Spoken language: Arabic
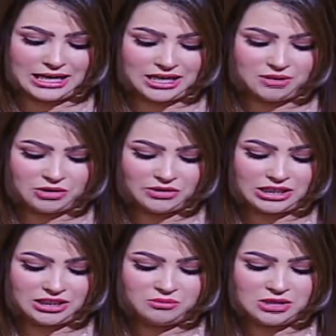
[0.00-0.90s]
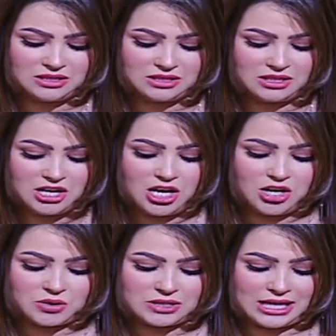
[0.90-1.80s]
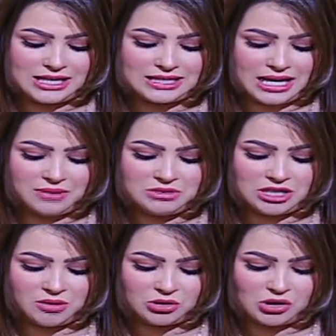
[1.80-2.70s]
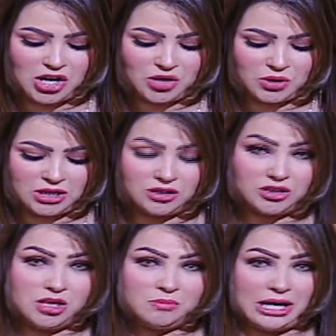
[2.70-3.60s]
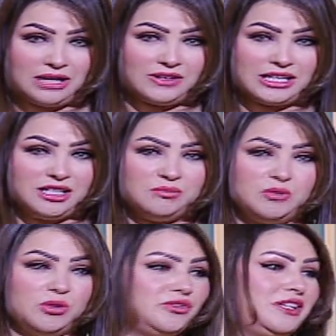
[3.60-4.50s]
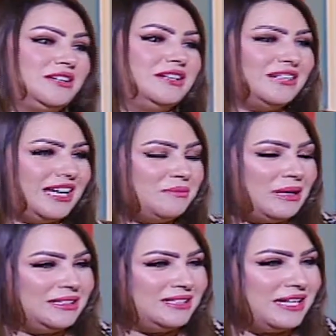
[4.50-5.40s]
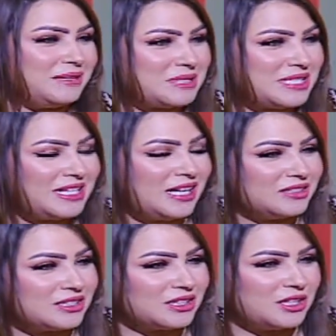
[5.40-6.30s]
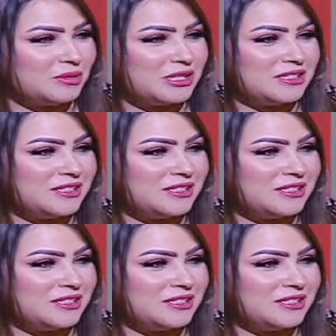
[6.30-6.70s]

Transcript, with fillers: العام لفلاحين مصر استاذ حمدي رمضان ونقيب الفلاحين بالمنوفيه اهلا معالي النائب ازي حضرتك اخبارك